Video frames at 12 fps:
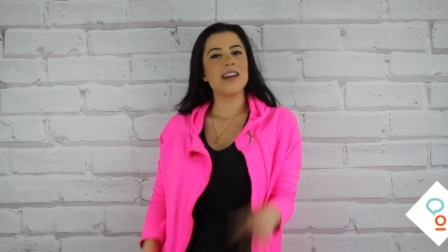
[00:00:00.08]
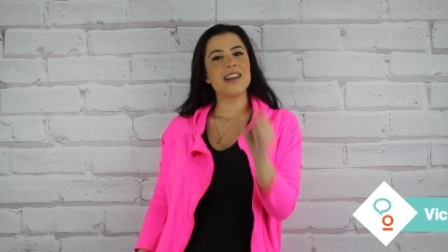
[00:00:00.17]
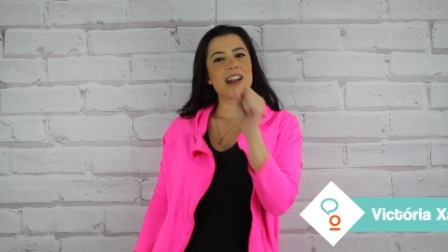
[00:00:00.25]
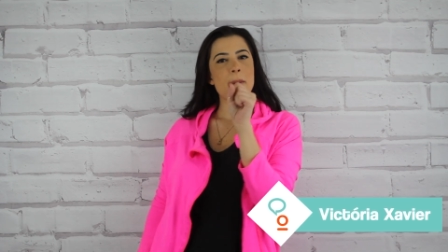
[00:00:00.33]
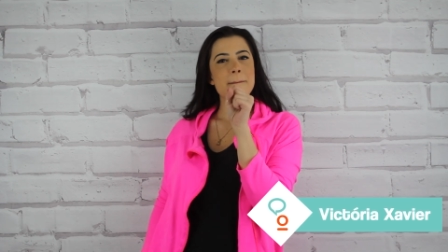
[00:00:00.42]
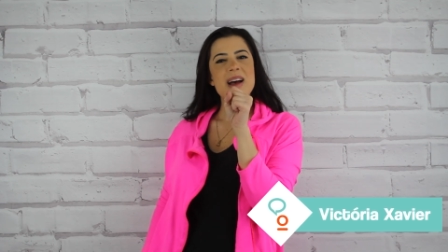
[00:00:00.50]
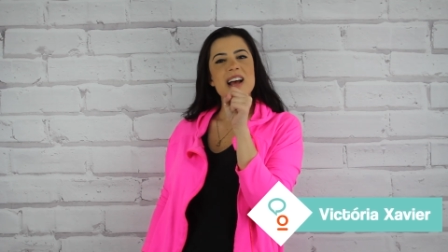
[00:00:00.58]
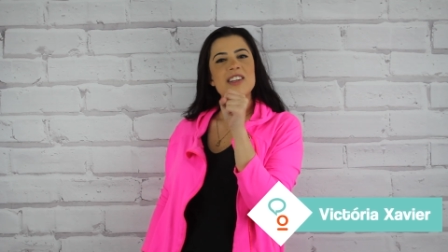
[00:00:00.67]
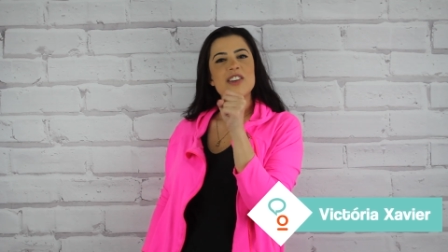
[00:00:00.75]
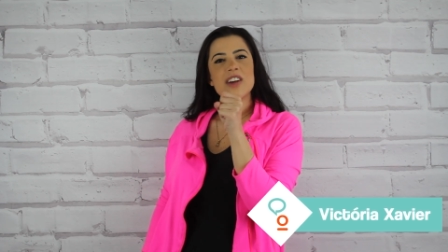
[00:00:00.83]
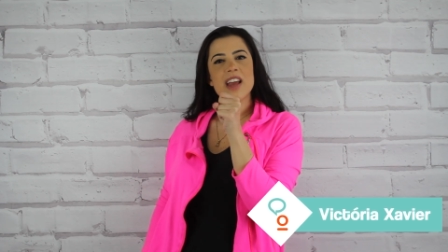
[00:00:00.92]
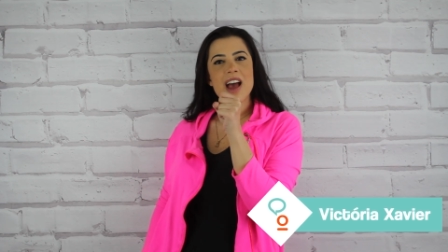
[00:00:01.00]
Na
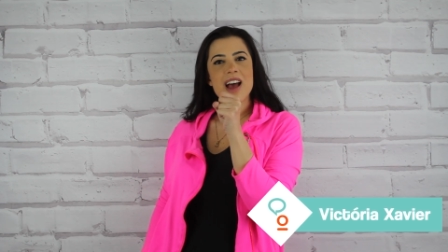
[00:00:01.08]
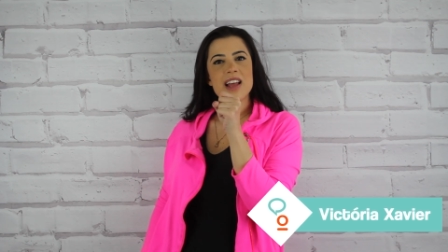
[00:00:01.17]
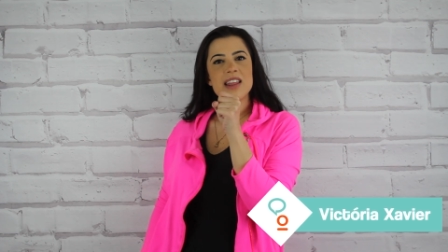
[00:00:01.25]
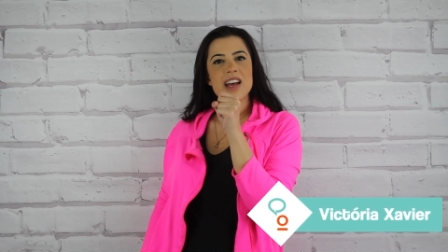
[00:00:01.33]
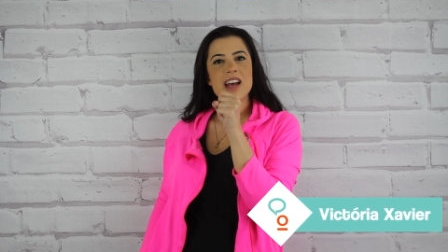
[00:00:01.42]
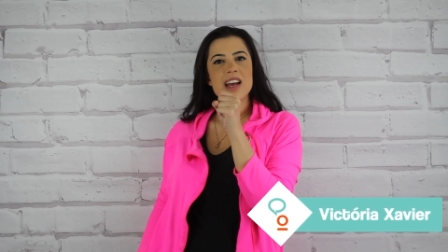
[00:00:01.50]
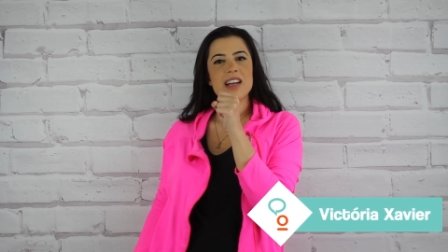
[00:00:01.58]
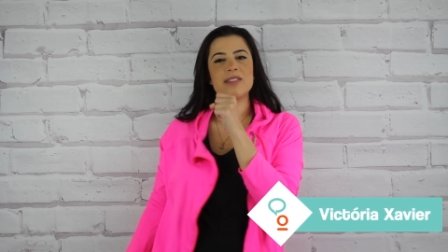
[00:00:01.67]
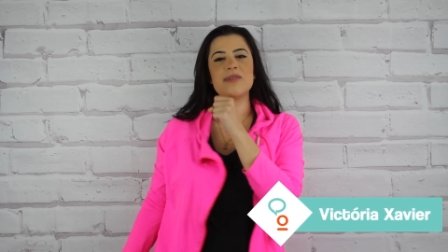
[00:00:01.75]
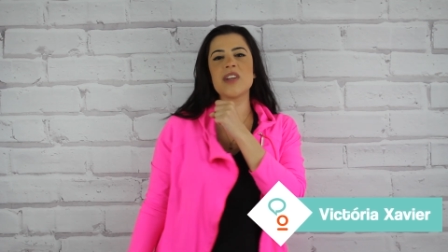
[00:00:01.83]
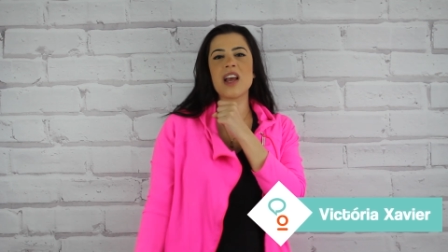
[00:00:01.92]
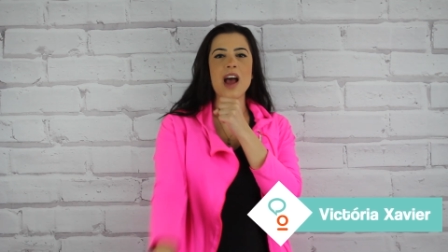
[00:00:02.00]
madrugada,
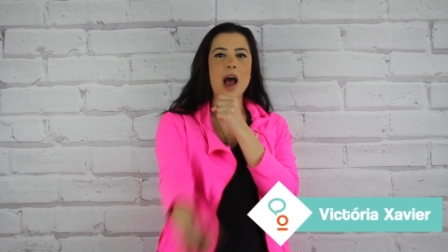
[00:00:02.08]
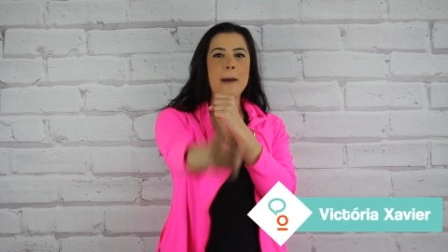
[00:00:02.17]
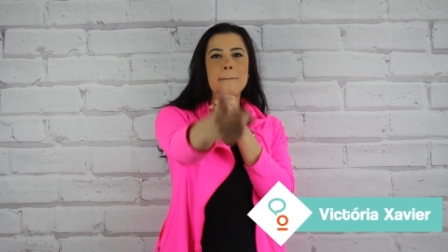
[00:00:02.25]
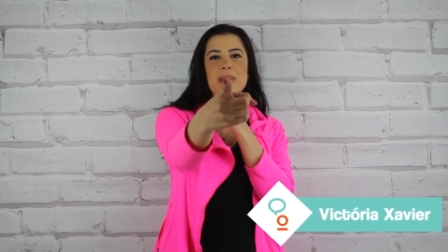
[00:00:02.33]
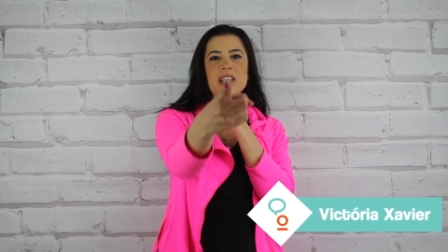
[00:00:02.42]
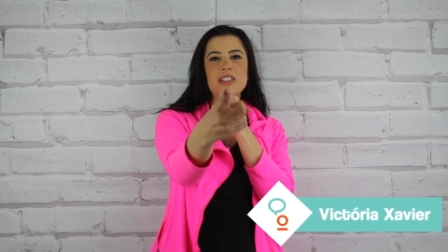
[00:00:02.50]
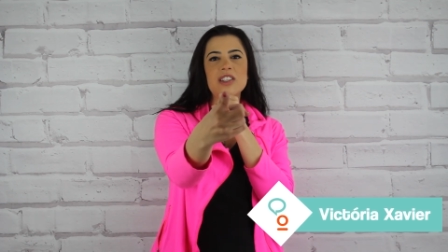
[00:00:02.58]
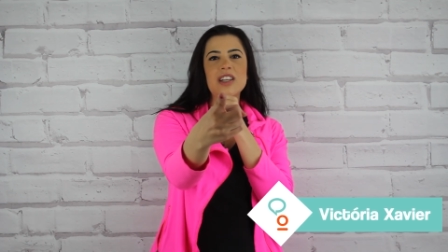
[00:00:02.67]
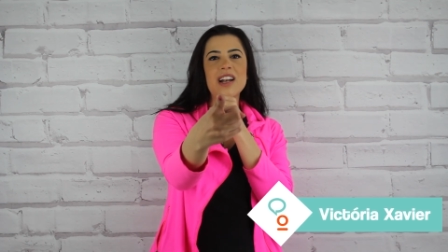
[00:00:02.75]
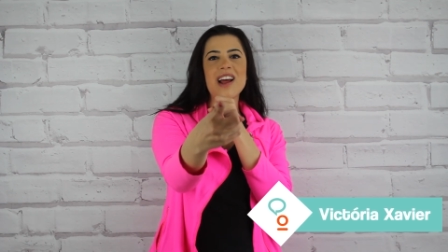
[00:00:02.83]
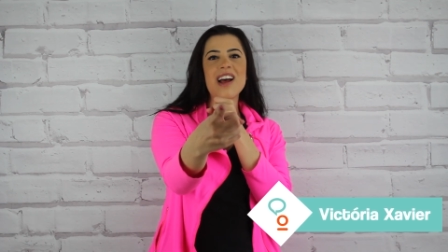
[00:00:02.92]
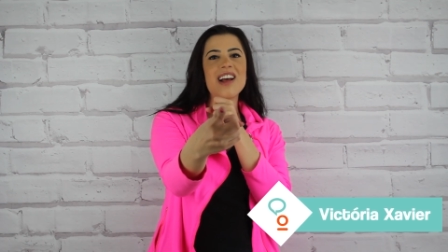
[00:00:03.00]

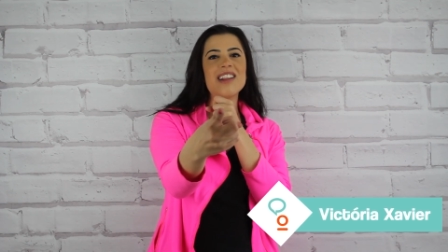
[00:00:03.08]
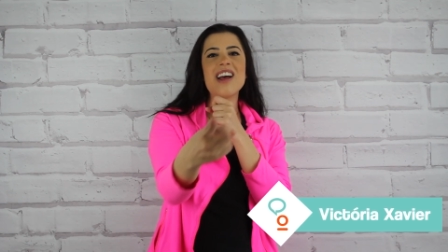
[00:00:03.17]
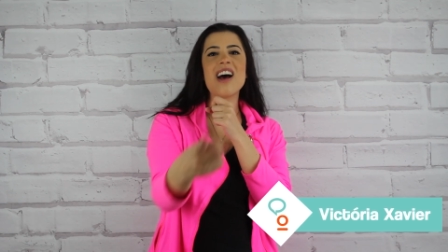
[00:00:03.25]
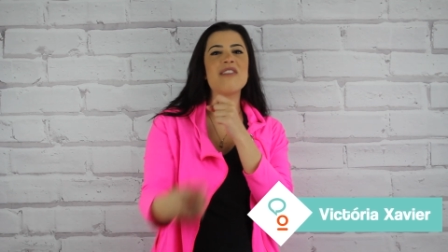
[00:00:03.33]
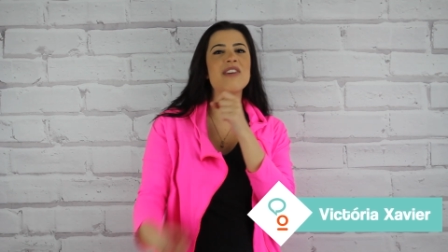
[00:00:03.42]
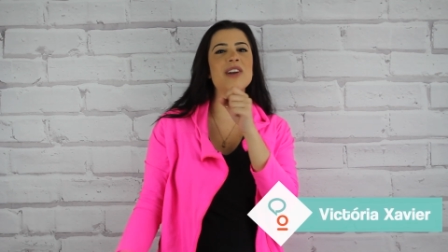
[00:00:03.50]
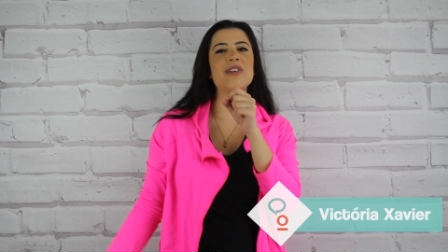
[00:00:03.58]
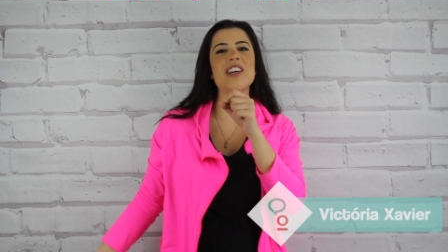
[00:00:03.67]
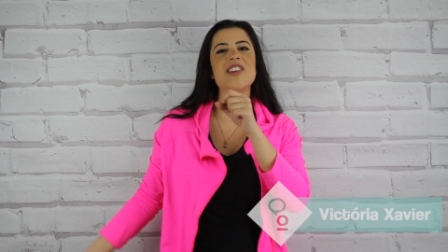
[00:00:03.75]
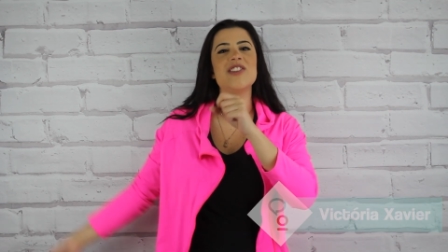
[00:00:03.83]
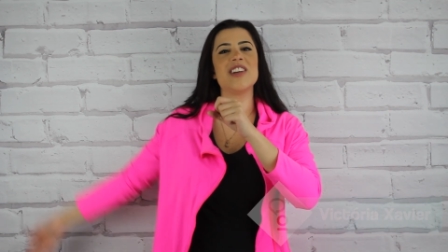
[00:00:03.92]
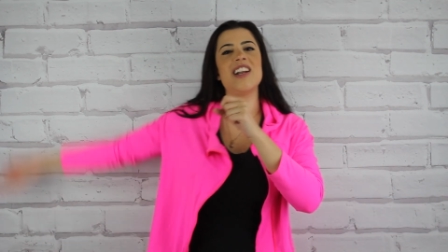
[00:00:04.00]
abandonada. Vai,
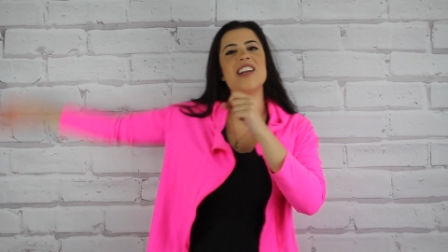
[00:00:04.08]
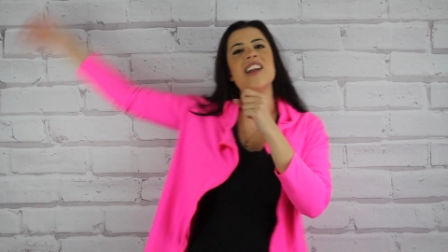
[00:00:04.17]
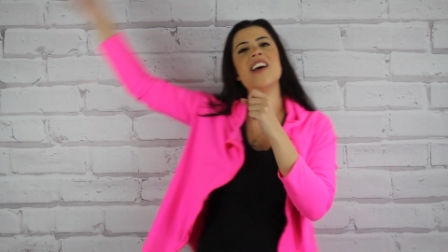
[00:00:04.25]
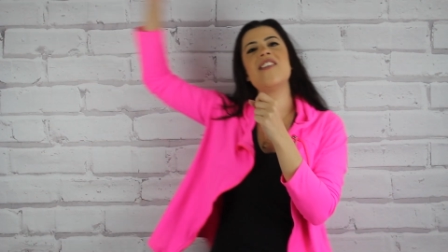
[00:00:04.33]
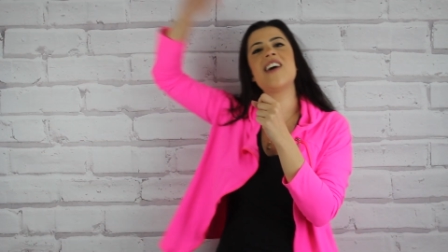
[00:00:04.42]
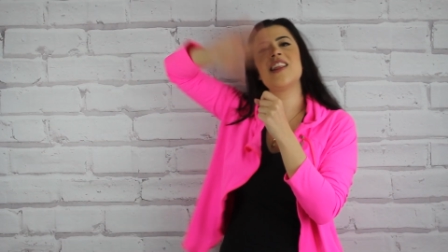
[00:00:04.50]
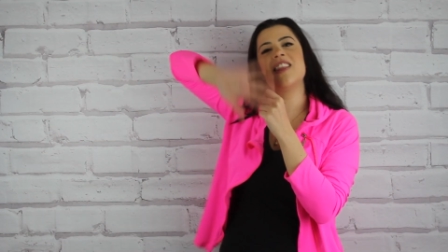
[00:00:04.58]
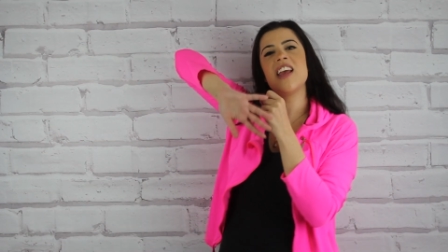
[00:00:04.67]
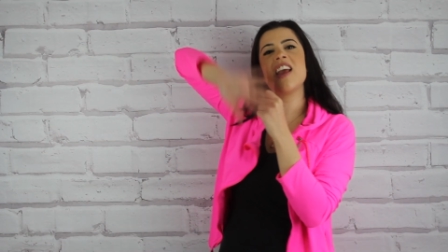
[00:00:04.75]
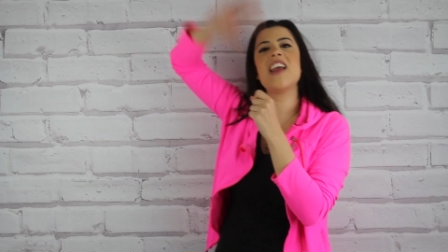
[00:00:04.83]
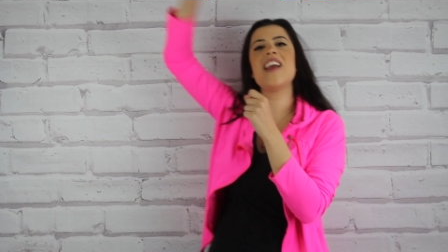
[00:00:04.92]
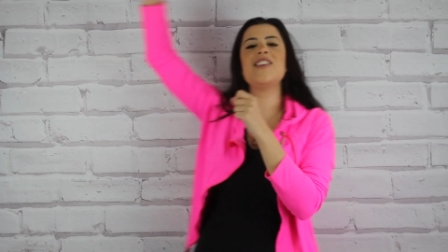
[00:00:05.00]
Luigi. Ele não
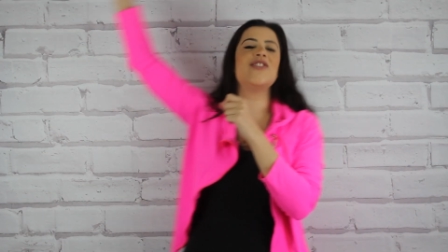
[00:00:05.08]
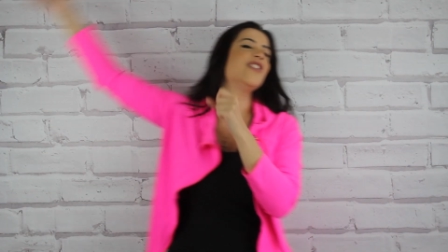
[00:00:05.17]
atende